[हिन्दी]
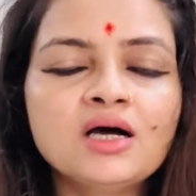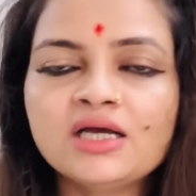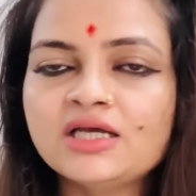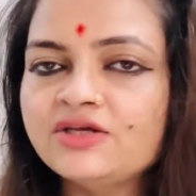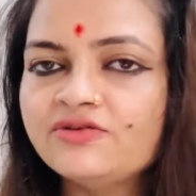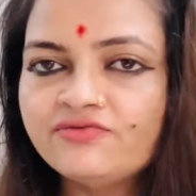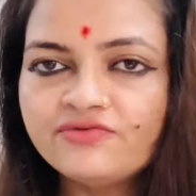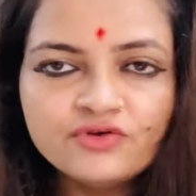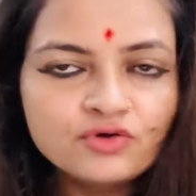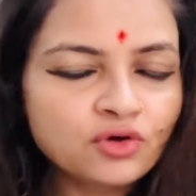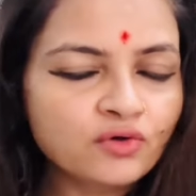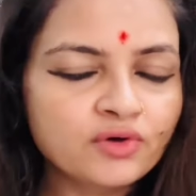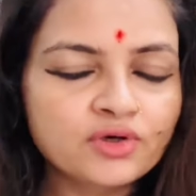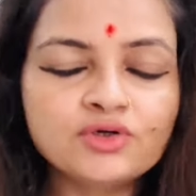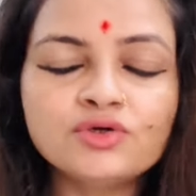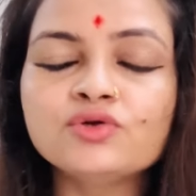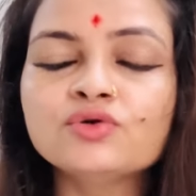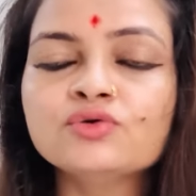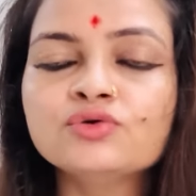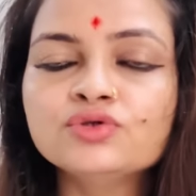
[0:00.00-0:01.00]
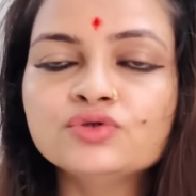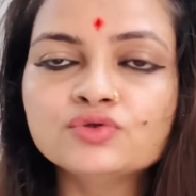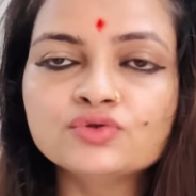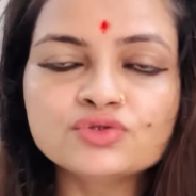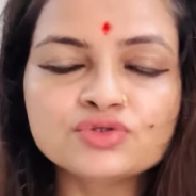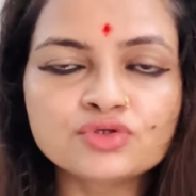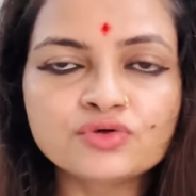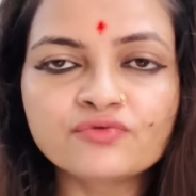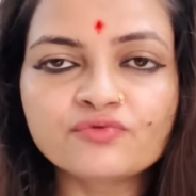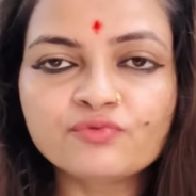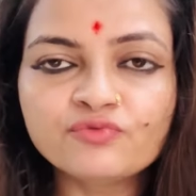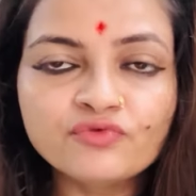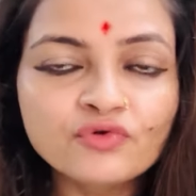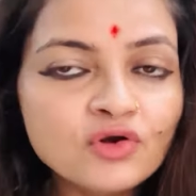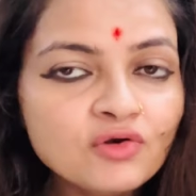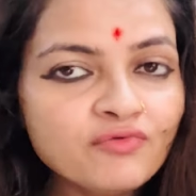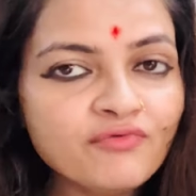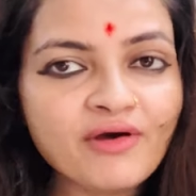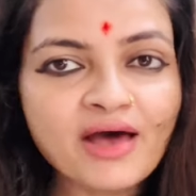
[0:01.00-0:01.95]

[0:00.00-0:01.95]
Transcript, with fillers: इफ़ यू वॉन्ट टू यूज़ योर फुल